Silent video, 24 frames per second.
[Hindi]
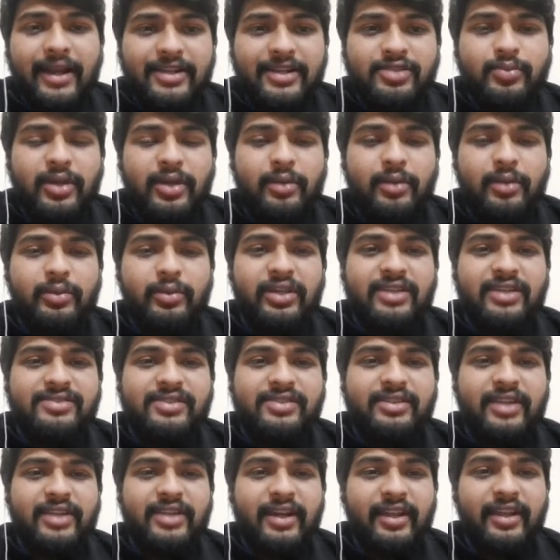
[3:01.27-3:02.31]
इज बाई वी कैन
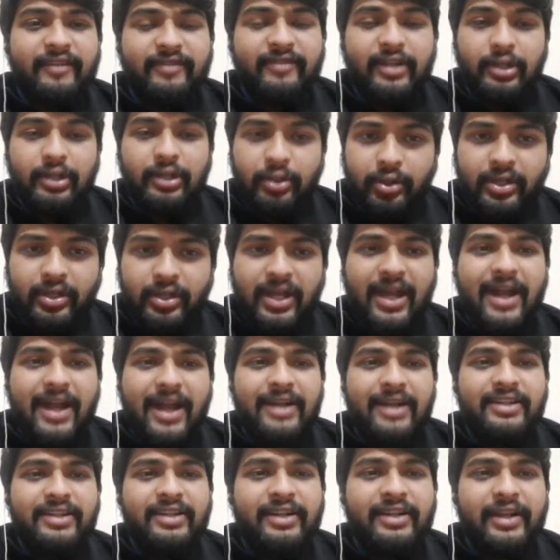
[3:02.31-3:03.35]
से दैट इफ यू लुक
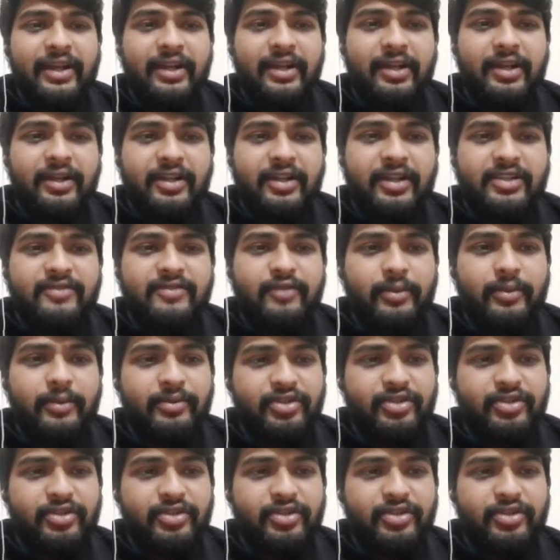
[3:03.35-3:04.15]
एट द रिटेन अर्निंग्स